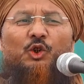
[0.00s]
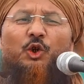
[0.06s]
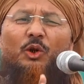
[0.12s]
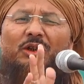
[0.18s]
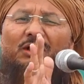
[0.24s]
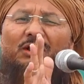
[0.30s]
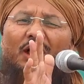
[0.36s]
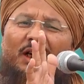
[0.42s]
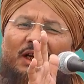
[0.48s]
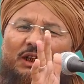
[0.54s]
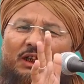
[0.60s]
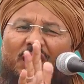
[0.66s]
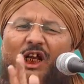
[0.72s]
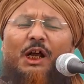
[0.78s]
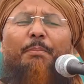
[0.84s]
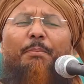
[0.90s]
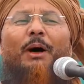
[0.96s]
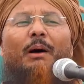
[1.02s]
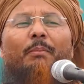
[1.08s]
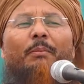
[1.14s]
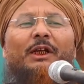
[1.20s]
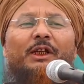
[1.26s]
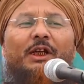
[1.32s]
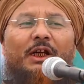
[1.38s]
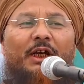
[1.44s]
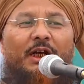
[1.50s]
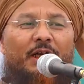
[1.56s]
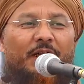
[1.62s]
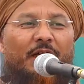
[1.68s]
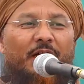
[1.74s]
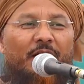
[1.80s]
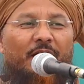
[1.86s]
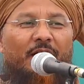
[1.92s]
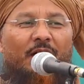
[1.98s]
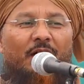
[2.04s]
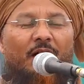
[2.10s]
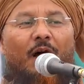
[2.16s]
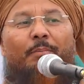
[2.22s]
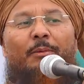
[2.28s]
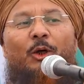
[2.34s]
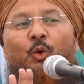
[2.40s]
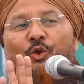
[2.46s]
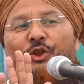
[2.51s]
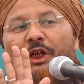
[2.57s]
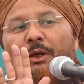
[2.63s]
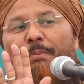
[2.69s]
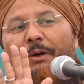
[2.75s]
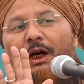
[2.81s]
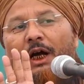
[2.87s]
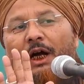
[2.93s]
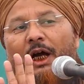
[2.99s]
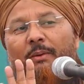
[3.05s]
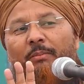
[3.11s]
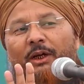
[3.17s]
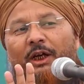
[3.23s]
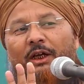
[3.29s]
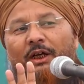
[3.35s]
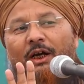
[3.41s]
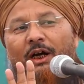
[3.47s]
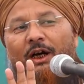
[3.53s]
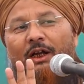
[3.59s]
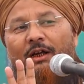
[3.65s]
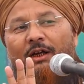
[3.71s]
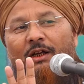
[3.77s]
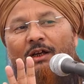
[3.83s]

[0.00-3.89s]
जो तरतीब हमें दी गई है हमें उसी पे कायम रहना है